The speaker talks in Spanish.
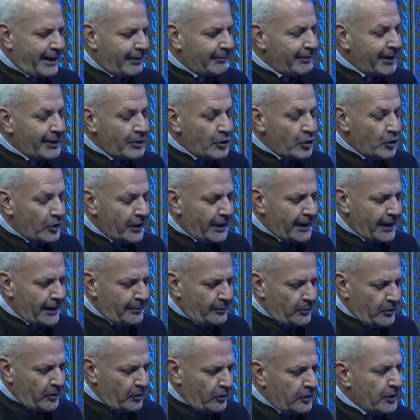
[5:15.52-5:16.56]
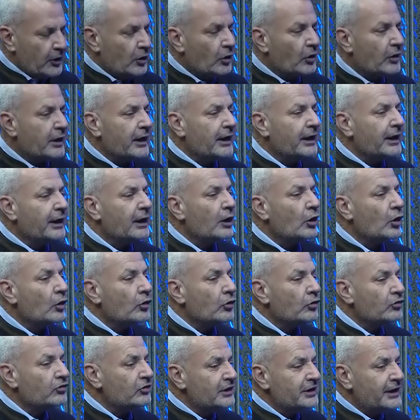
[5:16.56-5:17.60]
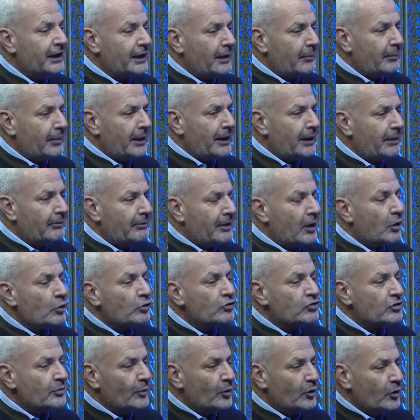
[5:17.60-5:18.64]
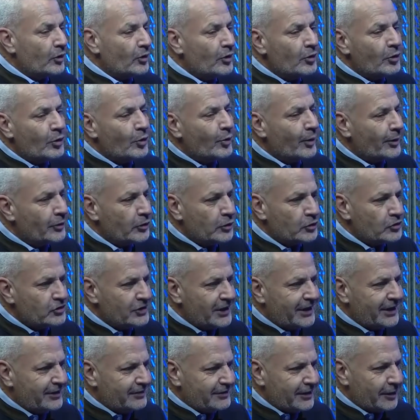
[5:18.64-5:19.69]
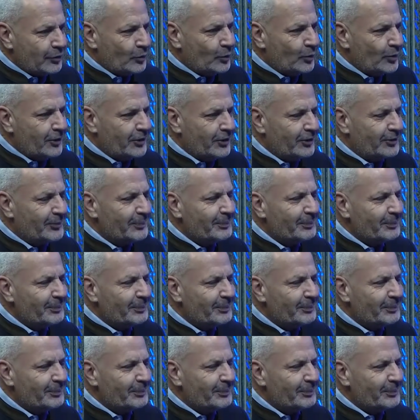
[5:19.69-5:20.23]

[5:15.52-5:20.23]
Hablando de cambios, digo que conociste la palabra oximorón cuando ya eras adulto.